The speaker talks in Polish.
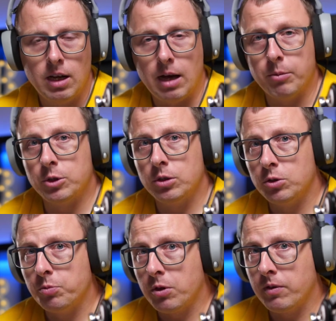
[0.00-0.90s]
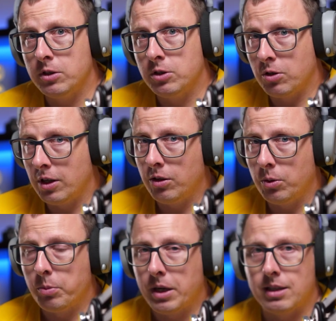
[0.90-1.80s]
a może już wprowadzić kolejną
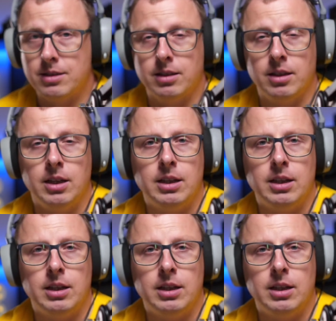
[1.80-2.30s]
numerację